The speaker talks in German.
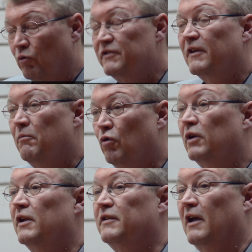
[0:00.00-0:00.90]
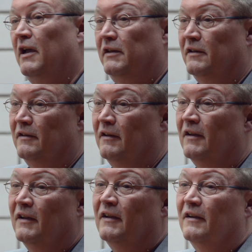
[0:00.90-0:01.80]
unserer Möglichkeiten,
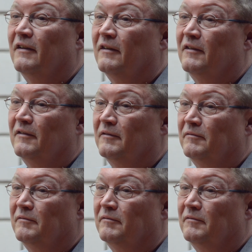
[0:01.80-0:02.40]
äh,